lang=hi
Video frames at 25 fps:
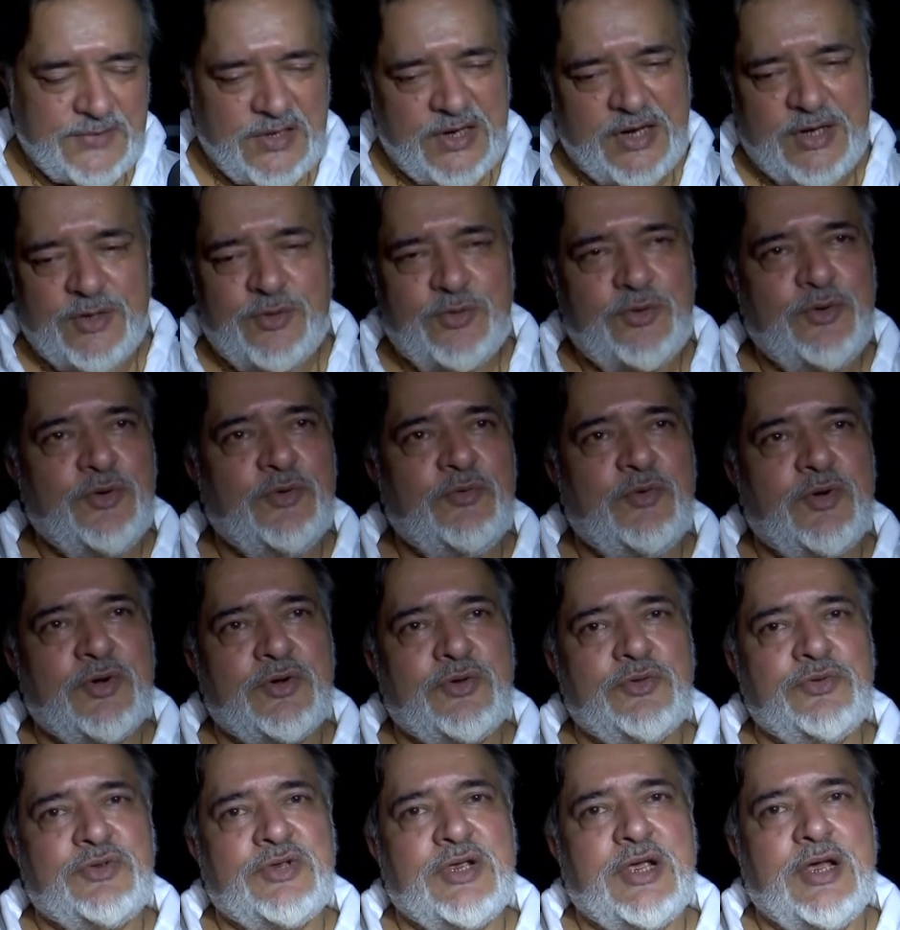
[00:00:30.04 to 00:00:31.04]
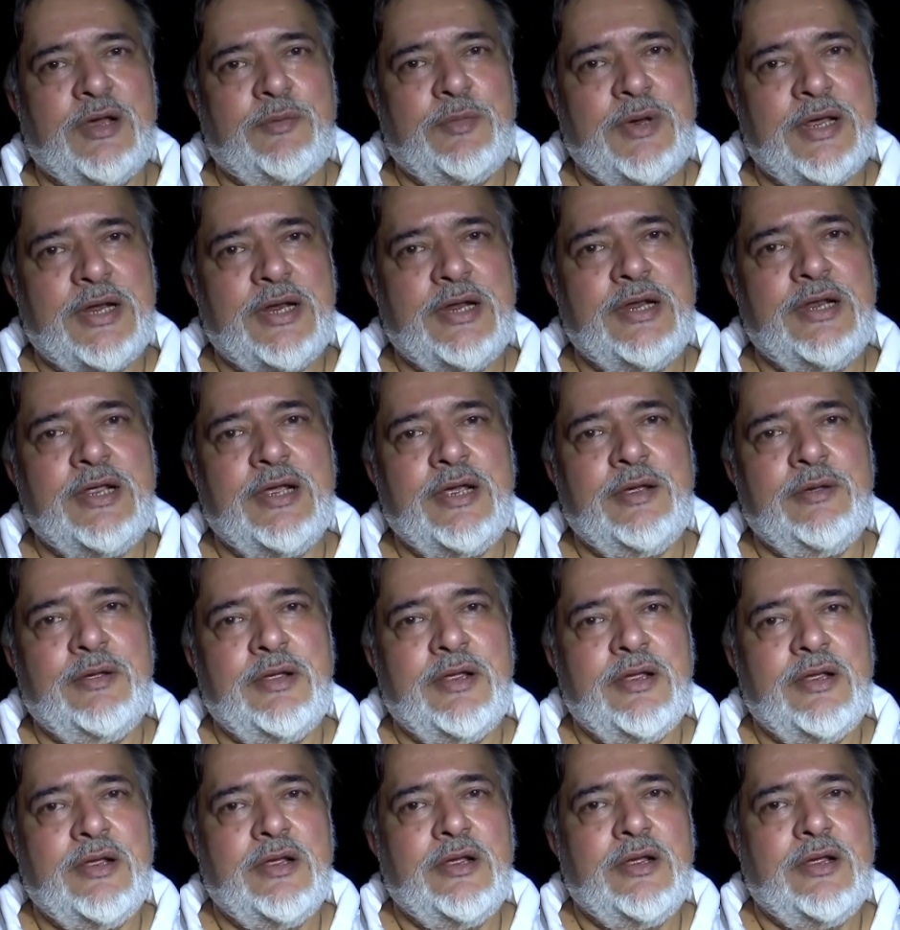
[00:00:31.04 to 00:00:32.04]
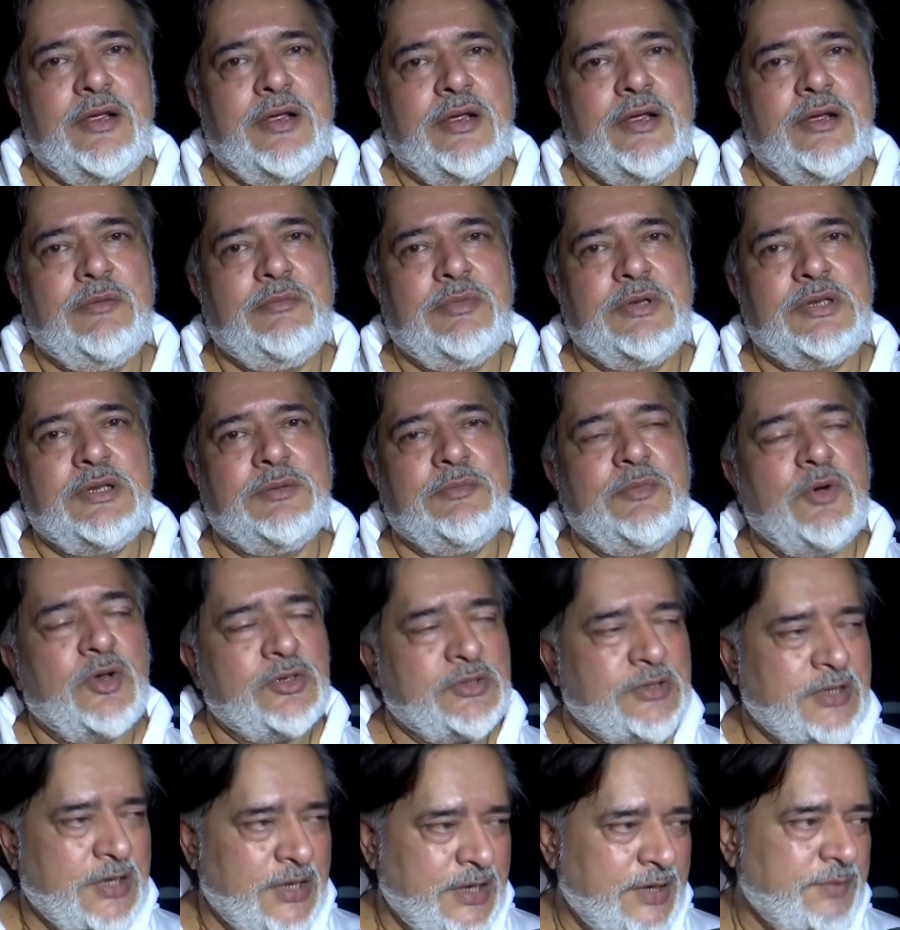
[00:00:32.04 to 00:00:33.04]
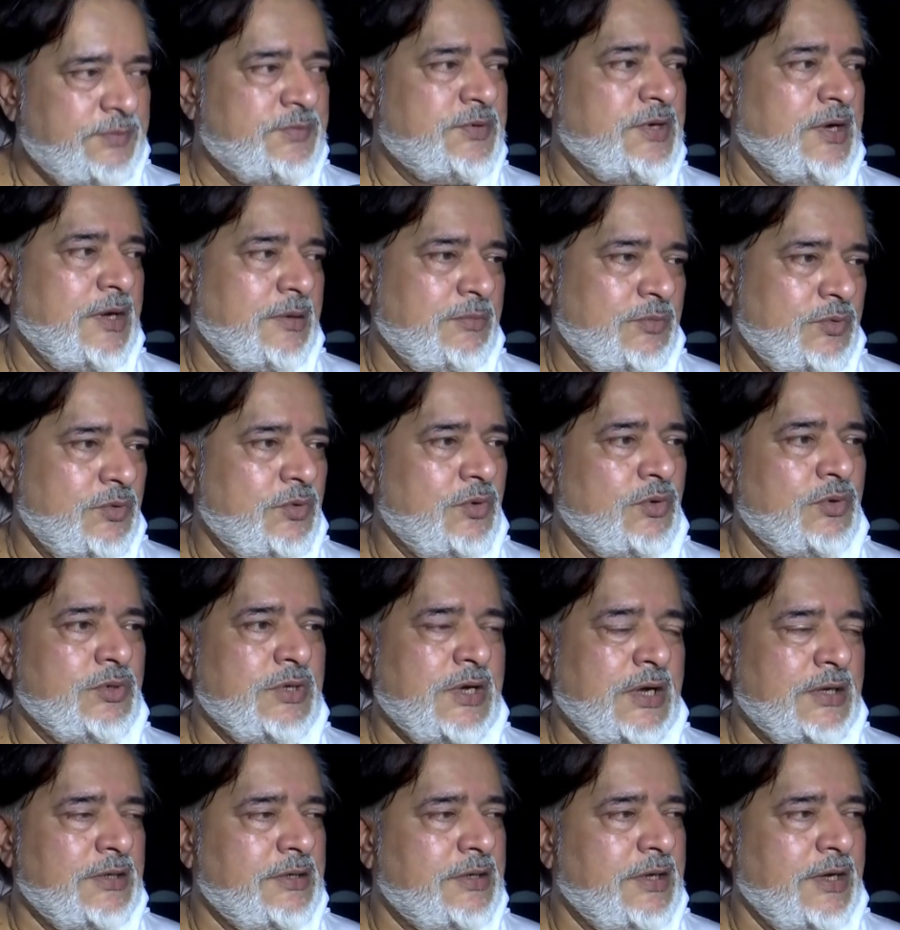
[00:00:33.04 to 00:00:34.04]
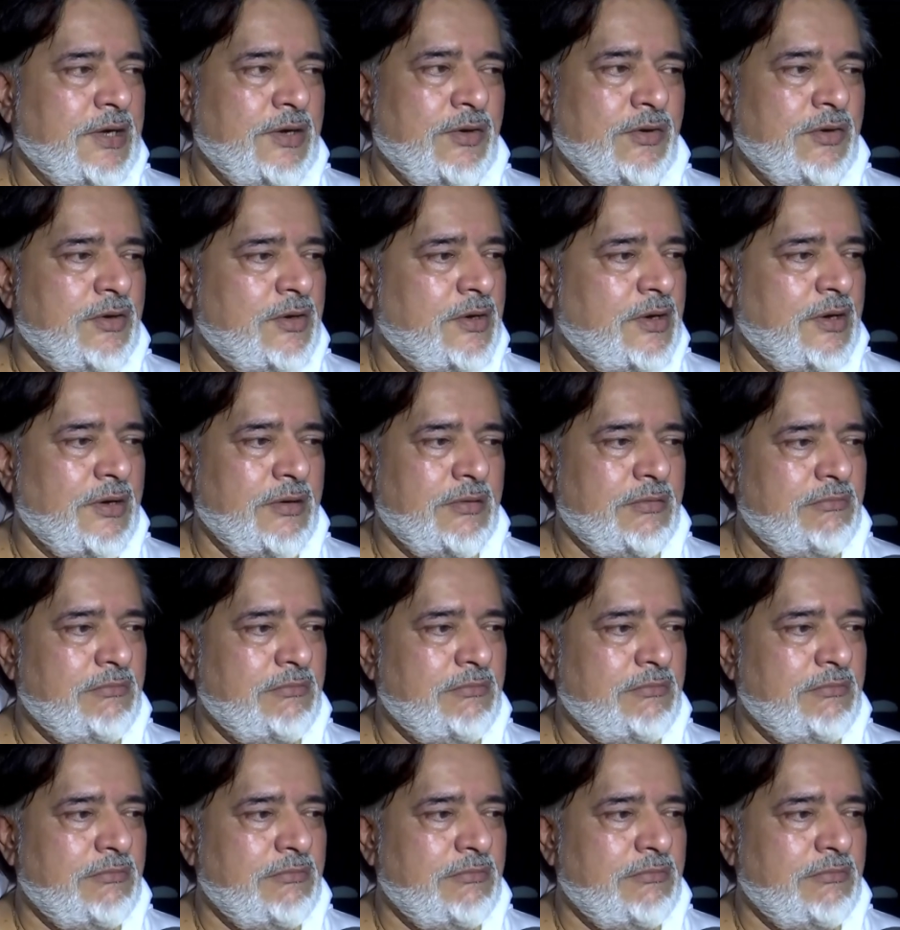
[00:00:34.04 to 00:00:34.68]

आई डोंट नो वॉट से हमारे लिए तो बहुत करीब से हम उनको जानते हैं और